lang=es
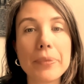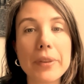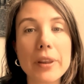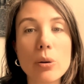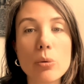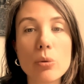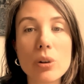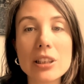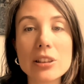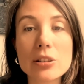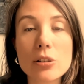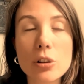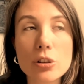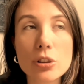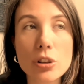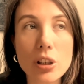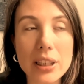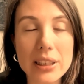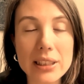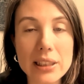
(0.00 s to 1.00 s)
¿no? ¿Cuáles son los
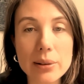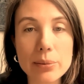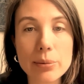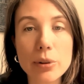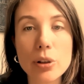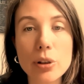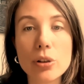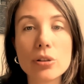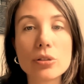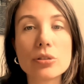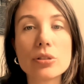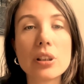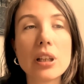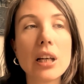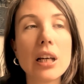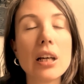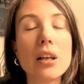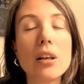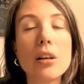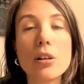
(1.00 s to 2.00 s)
objetivos,
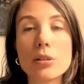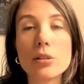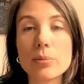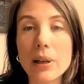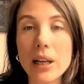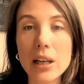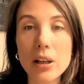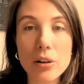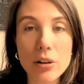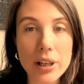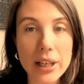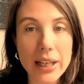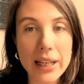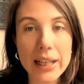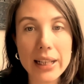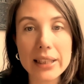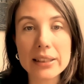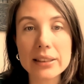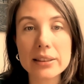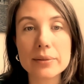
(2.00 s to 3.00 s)
los
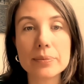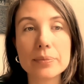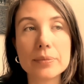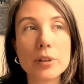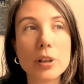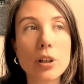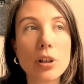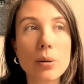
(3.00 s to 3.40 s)
valores, ¿no?